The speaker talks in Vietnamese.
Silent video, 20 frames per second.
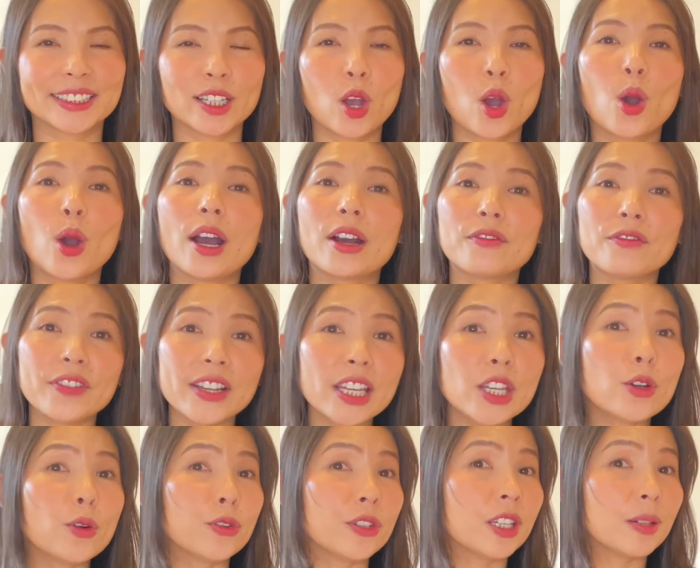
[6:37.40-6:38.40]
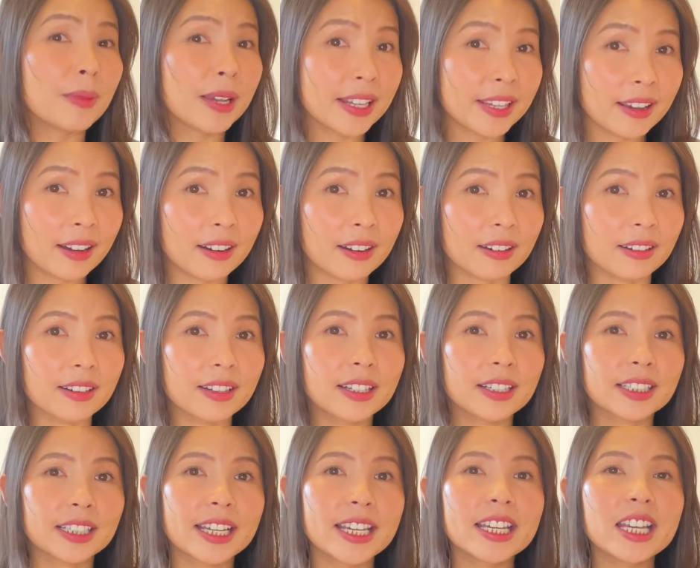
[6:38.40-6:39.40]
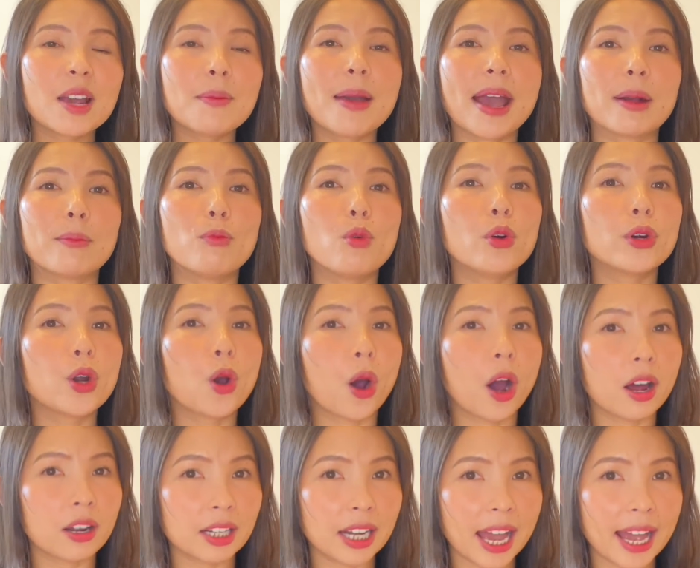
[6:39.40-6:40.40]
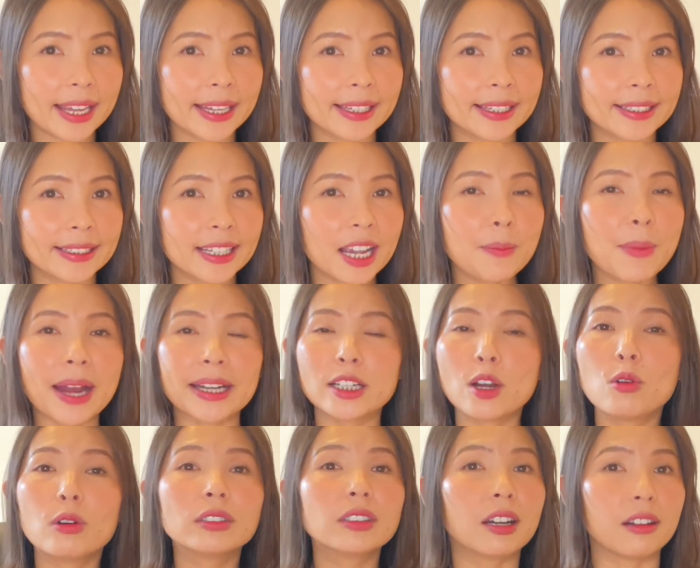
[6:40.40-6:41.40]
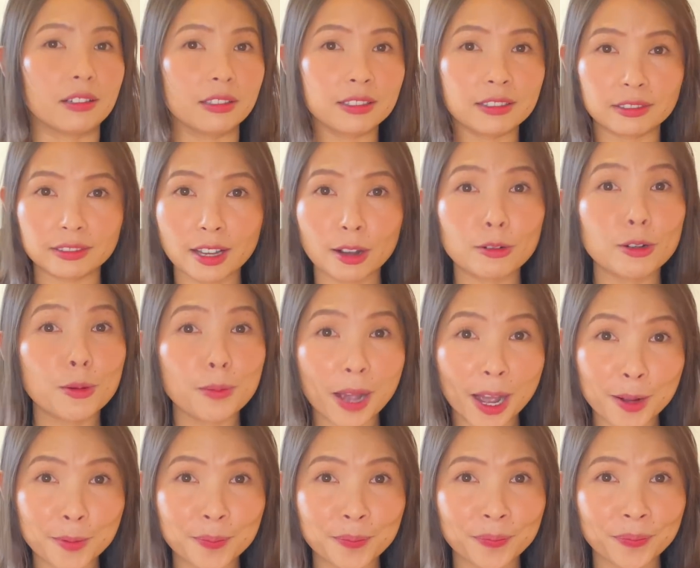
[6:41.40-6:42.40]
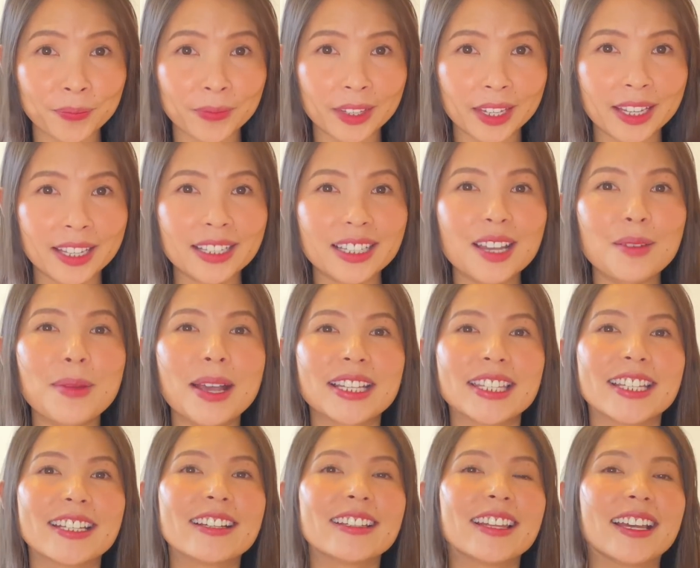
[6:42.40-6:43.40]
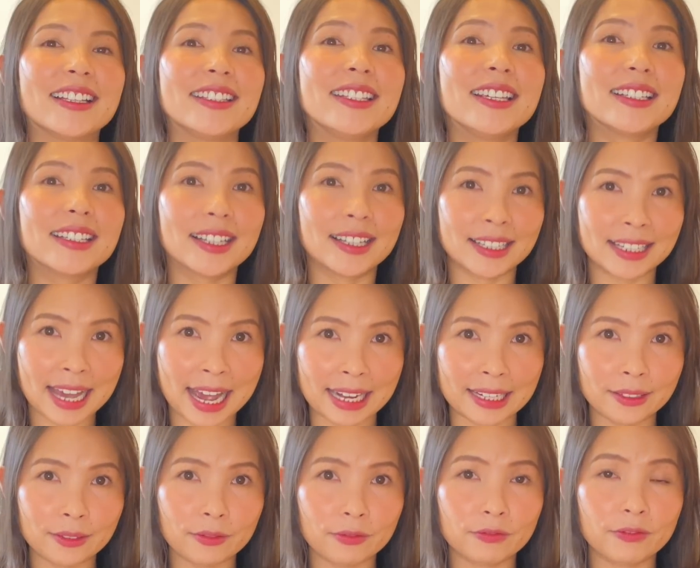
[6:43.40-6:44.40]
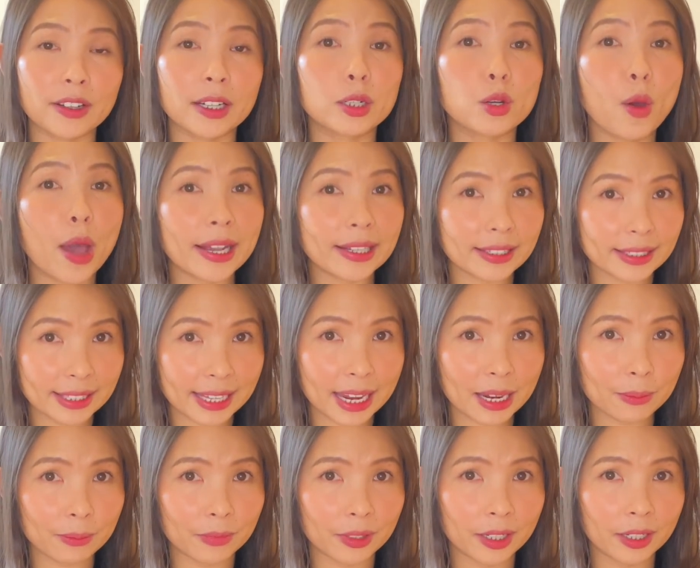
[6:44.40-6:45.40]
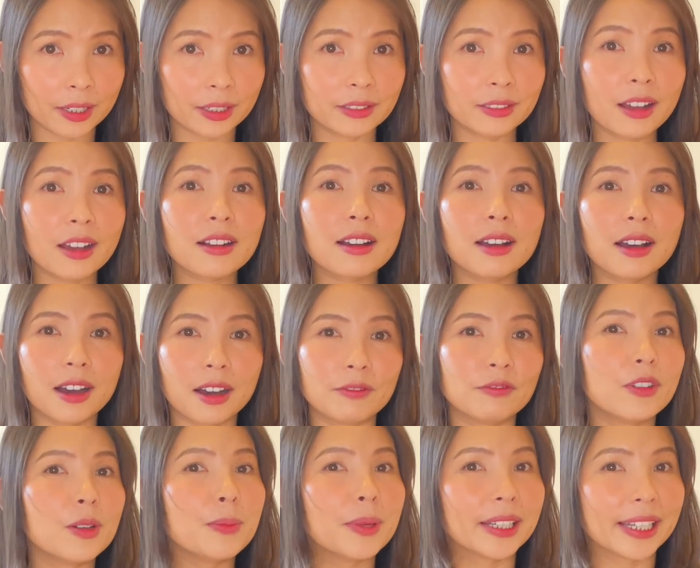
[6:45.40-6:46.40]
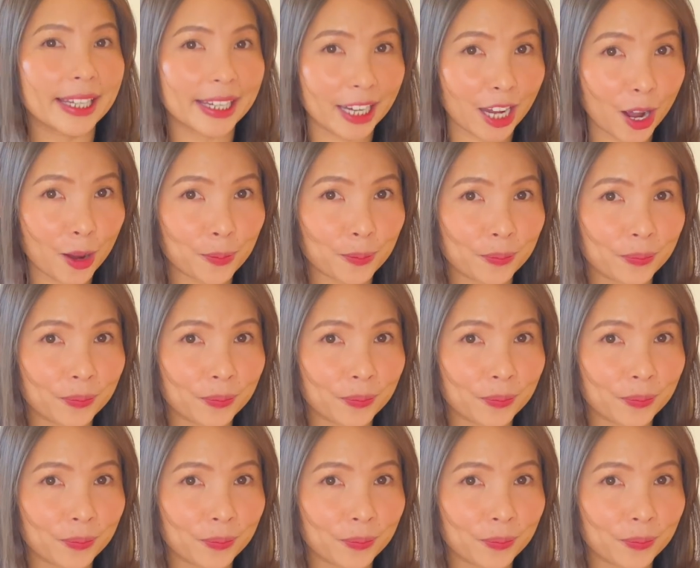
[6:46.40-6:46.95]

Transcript: Hoặc ví dụ như bây giờ, khi các bạn mua đồ online, các bạn đâu có thử được đâu, đúng không? Các bạn chỉ có thể nhìn hình ảnh và đoán xem nó có hợp với mình hay không.